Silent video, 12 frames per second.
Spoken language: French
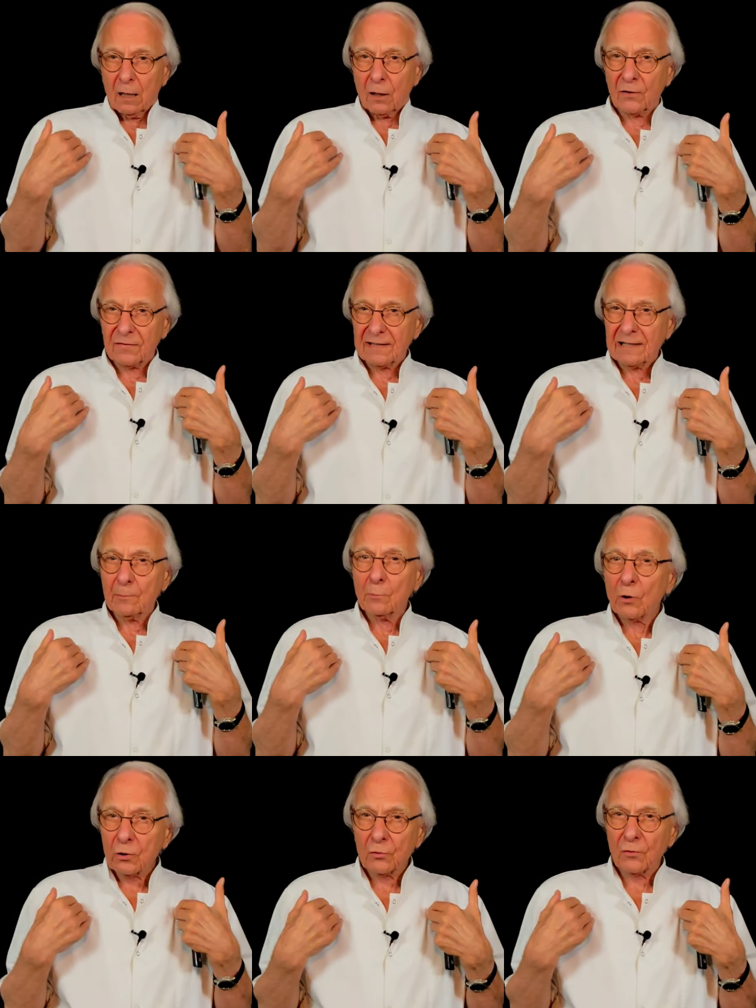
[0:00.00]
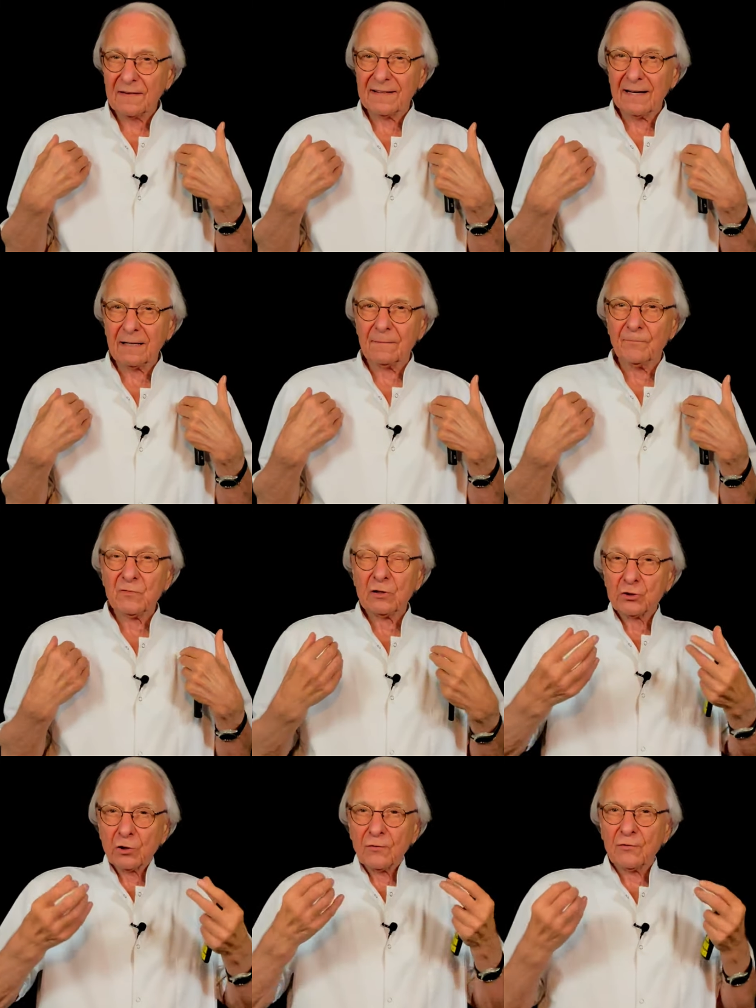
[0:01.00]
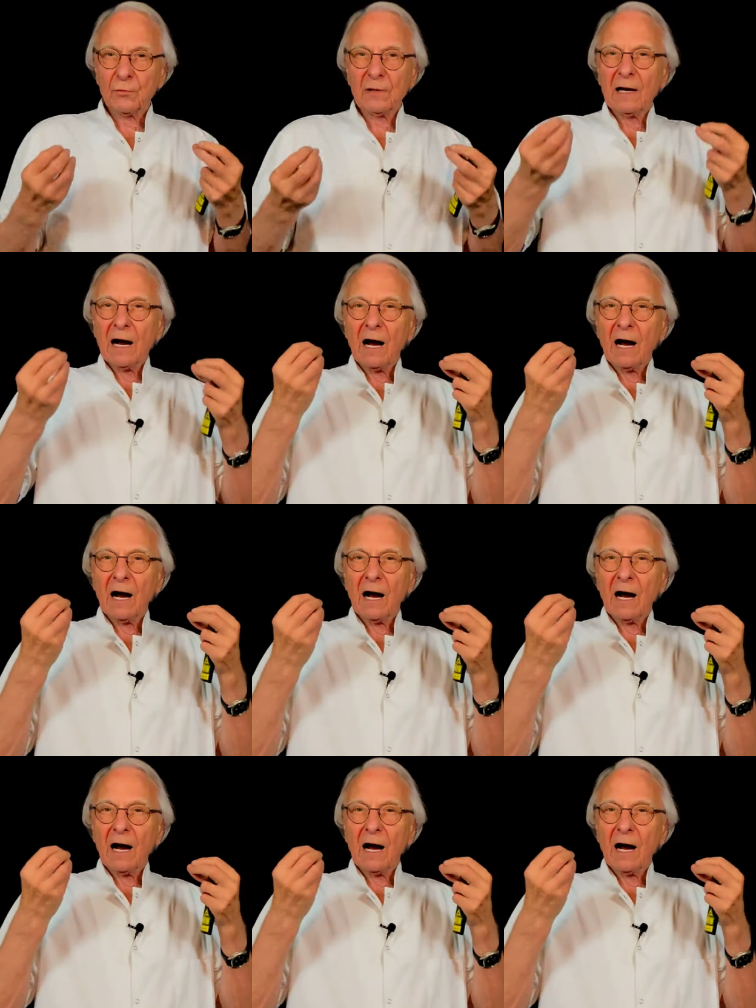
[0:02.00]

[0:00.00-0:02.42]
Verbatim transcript: En ce qui me concerne, je suis